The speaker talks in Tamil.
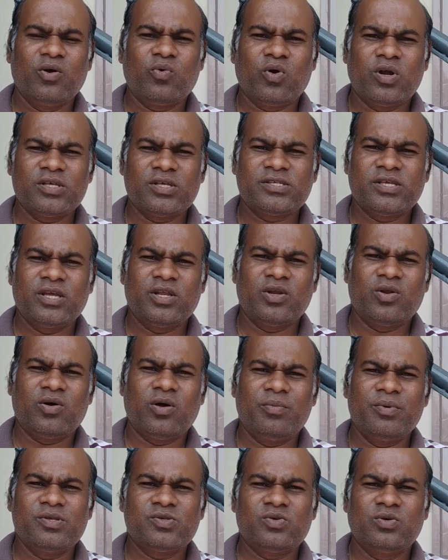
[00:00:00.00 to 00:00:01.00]
கொலை செய்யணும்
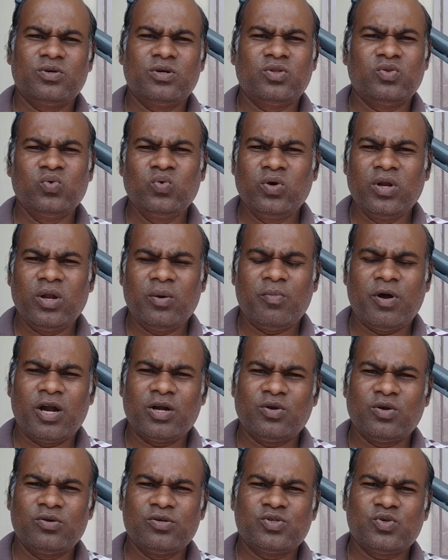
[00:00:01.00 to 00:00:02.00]
அப்படின்னு சொல்லிட்டு தூக்கில்
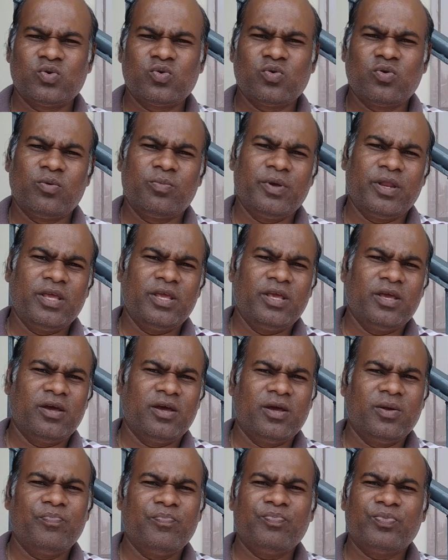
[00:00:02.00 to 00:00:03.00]
மாட்டணும்னு சொல்லிட்டு ஒரு பெரிய
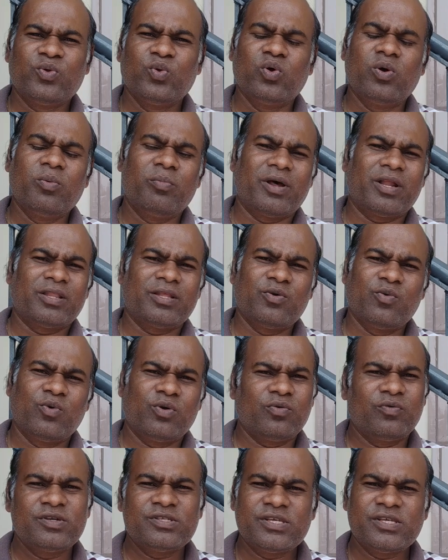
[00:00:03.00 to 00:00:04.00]
தூக்கு மரத்தை
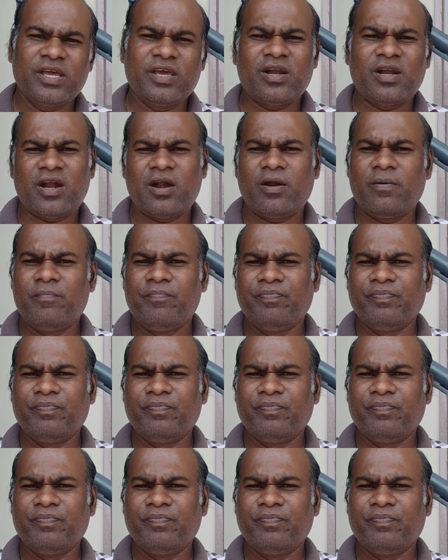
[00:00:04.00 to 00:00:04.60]
ஒருவன் செய்கிறான்